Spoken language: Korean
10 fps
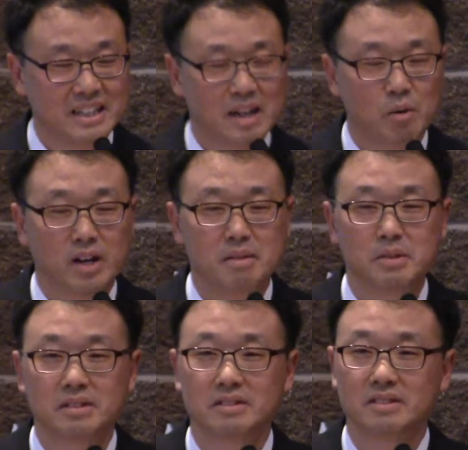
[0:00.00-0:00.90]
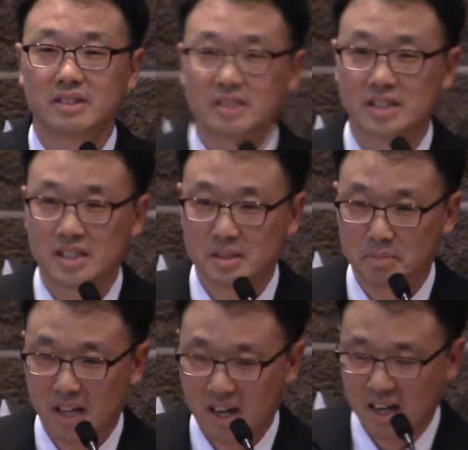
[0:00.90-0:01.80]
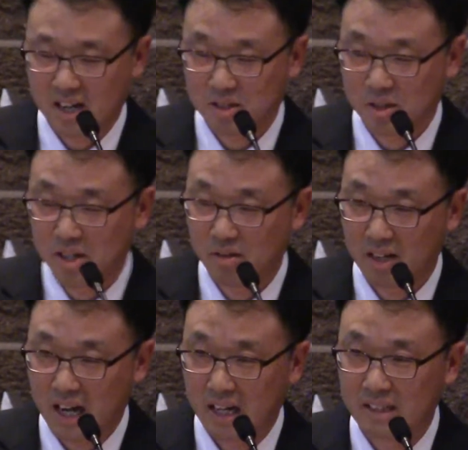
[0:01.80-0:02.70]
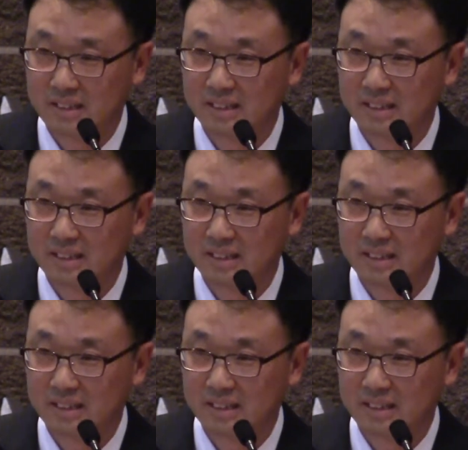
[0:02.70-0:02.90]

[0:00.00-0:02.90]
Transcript: 네가 원하면 시집 장가 가서 키워라.